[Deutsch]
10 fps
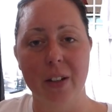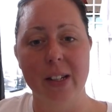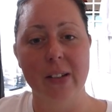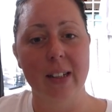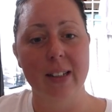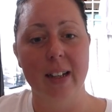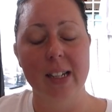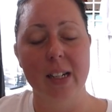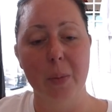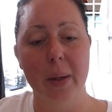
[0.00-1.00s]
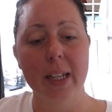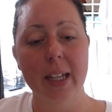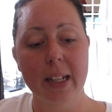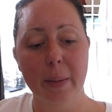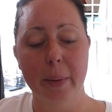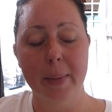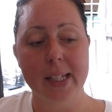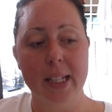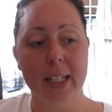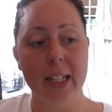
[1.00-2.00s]
Und deswegen sage ich, dann spare ich halt lieber ein
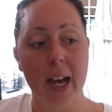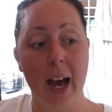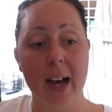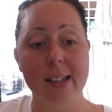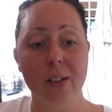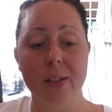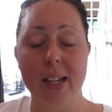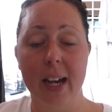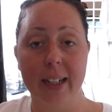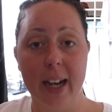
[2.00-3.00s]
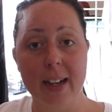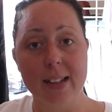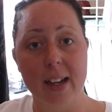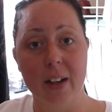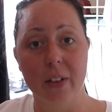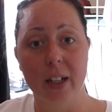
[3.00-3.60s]
bisschen, gehe nach Asien und sehe halt geile Sachen,